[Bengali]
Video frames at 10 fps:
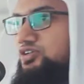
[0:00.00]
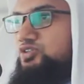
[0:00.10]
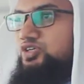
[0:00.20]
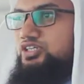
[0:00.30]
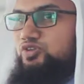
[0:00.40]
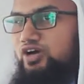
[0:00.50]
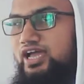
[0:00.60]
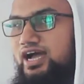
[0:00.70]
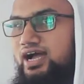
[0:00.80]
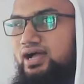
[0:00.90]
অর্থই
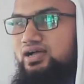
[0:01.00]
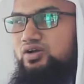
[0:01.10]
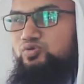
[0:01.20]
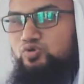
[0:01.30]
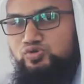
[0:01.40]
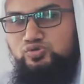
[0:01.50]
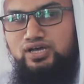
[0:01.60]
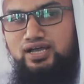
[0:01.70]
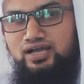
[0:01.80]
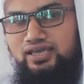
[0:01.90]
দয়া
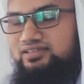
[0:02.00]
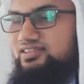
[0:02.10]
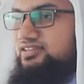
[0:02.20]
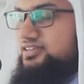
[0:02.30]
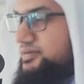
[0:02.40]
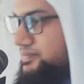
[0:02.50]
করুণা ইত্যাদি